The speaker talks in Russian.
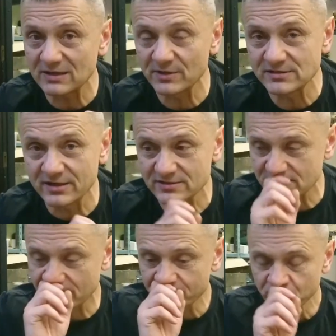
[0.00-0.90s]
самое
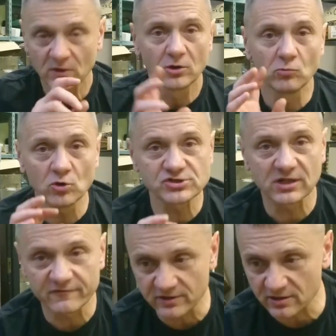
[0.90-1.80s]
интересное. Любой
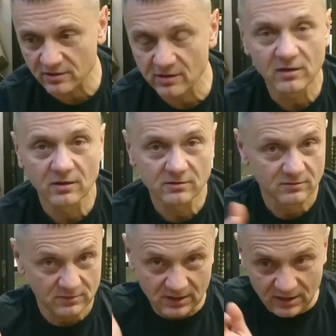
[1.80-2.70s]
человек
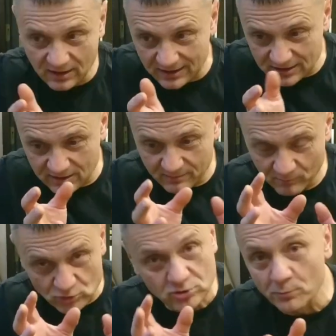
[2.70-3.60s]

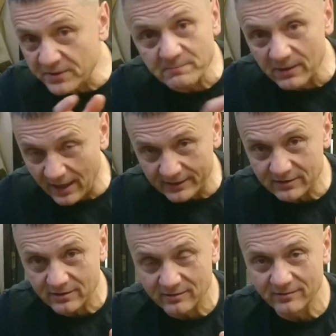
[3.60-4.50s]
может купить бланк,